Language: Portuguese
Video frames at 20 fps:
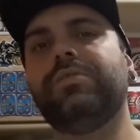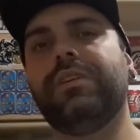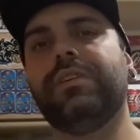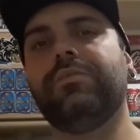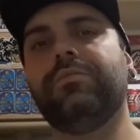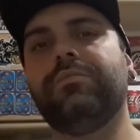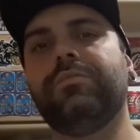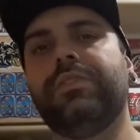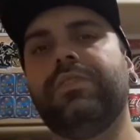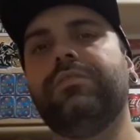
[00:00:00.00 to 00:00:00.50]
aí
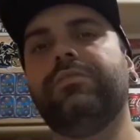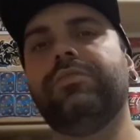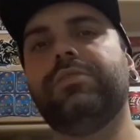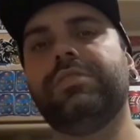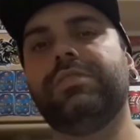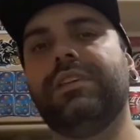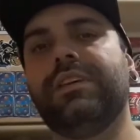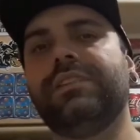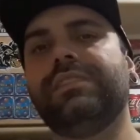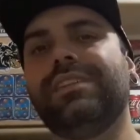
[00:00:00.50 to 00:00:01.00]
com o que
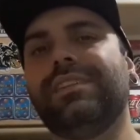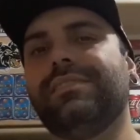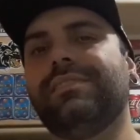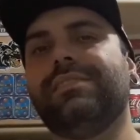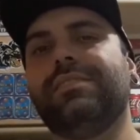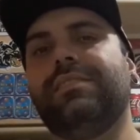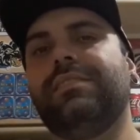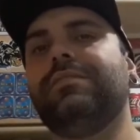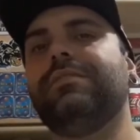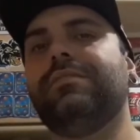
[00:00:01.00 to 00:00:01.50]
vocês
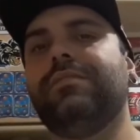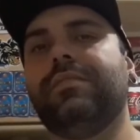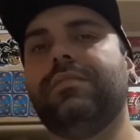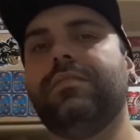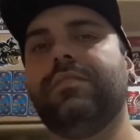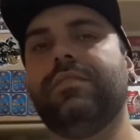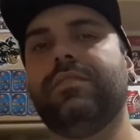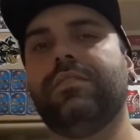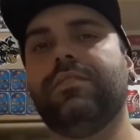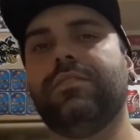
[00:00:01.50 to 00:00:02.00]
assistem,
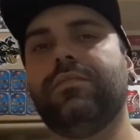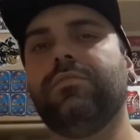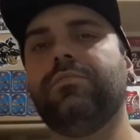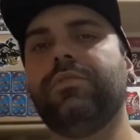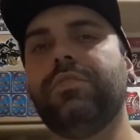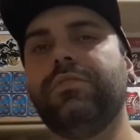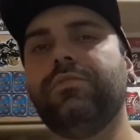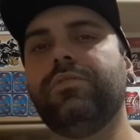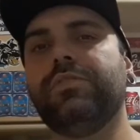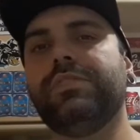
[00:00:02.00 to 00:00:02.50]
com o
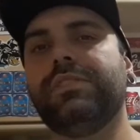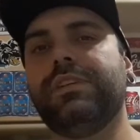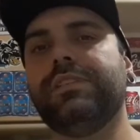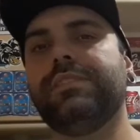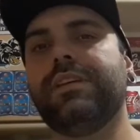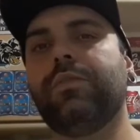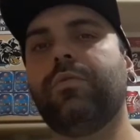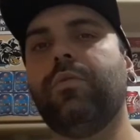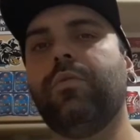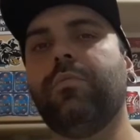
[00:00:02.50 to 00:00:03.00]
que vocês
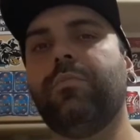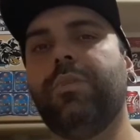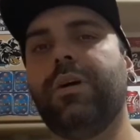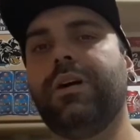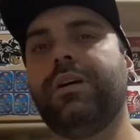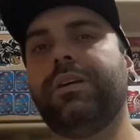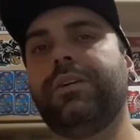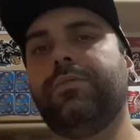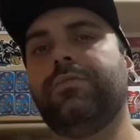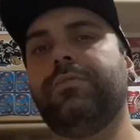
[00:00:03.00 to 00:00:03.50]

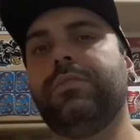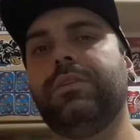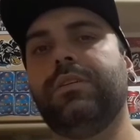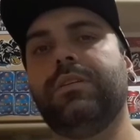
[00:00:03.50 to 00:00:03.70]
acompanham.